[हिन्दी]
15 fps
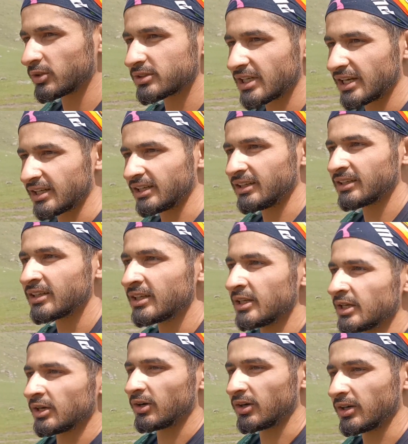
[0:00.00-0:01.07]
लोग जा रहे
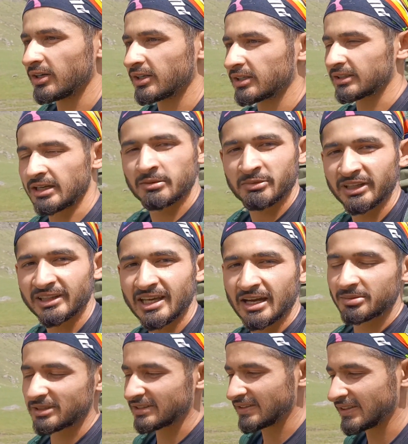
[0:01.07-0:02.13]
हैं और मिलते हैं
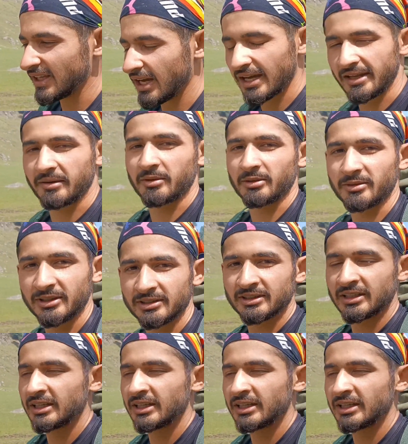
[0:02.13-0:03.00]
आपसे सीधा अहरबल में